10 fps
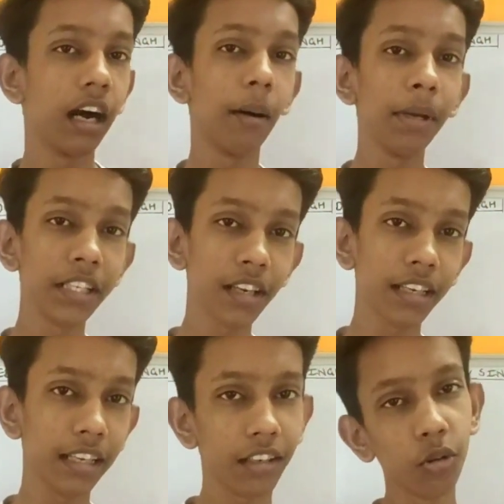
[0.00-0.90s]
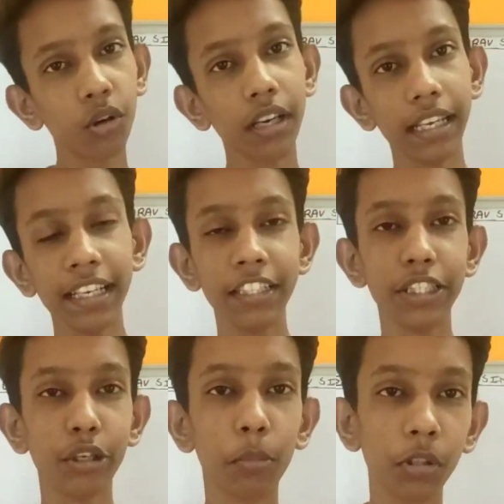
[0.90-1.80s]
हमेशा लोग एक
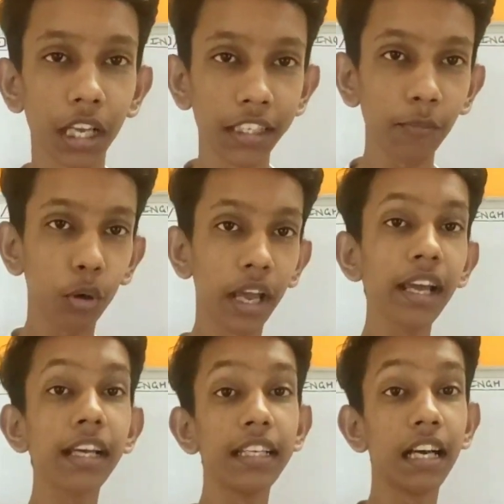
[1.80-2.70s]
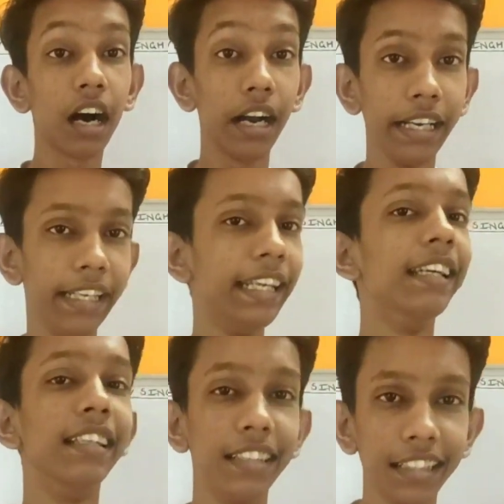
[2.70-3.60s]
चीज़ को भूल जाते हैं वो है
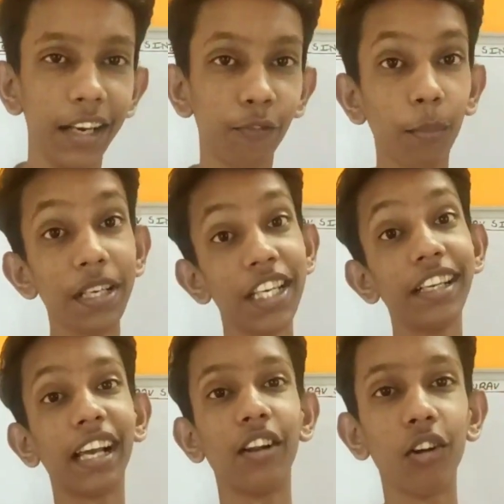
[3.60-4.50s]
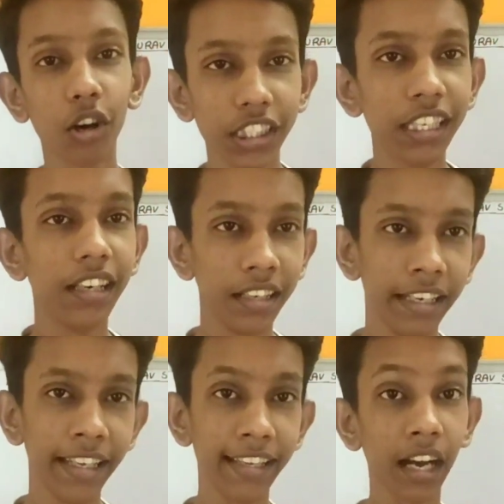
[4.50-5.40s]
आईटी इन्फॉर्मेशन टेक्नोलॉजी
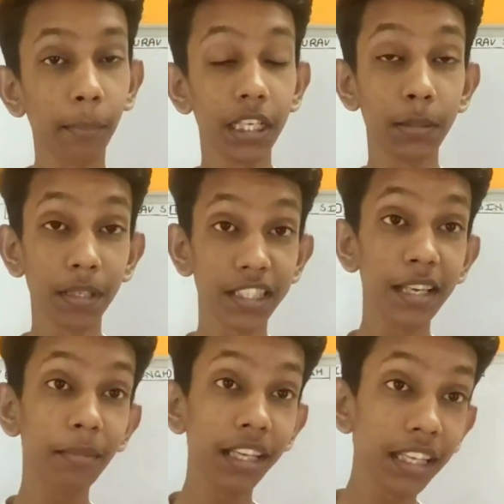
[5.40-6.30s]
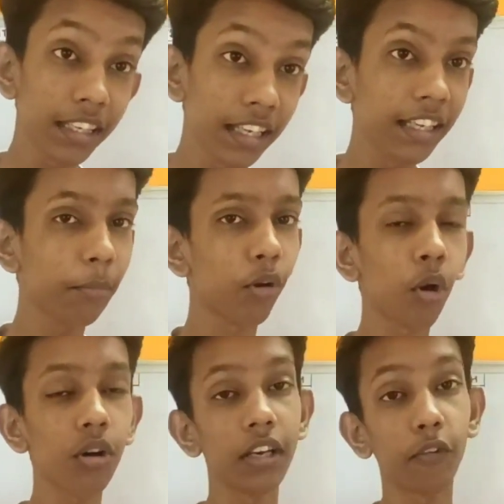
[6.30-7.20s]
ठीक है यहाँ पे स्पेशली मैं ये देख के
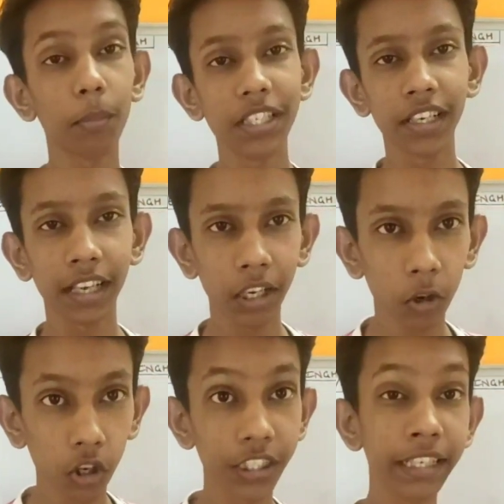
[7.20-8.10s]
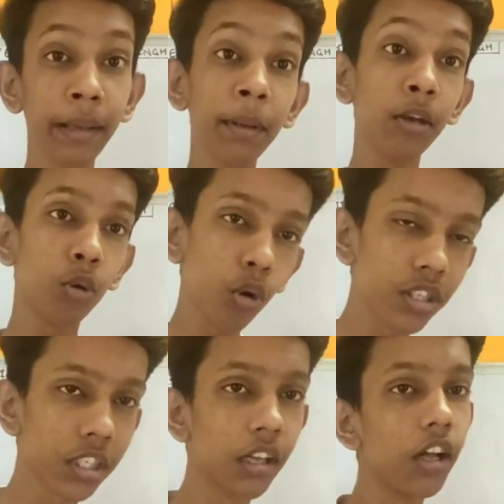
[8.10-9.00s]
बोला हूँ इन्फॉर्मेशन टेक्नोलॉजी के भी
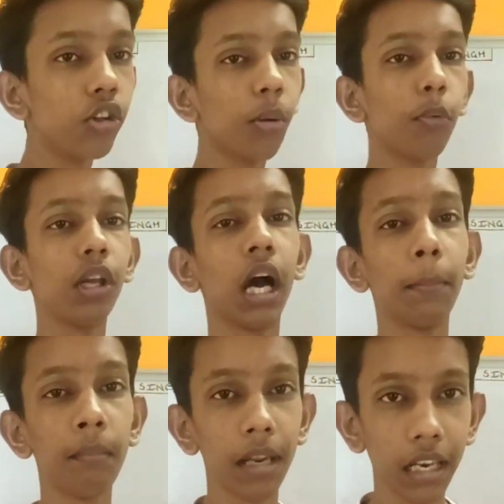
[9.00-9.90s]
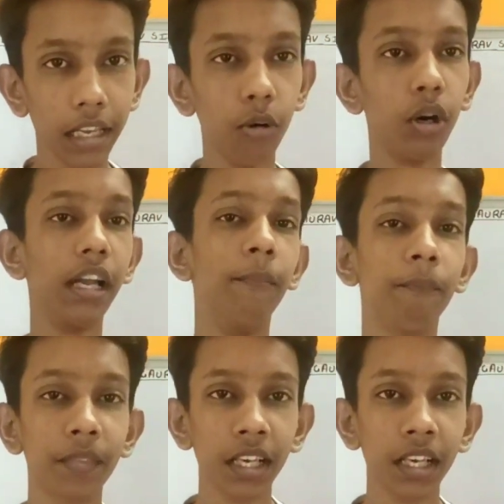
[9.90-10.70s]
नोट्स तुमको यहाँ पे मिल रहे होंगे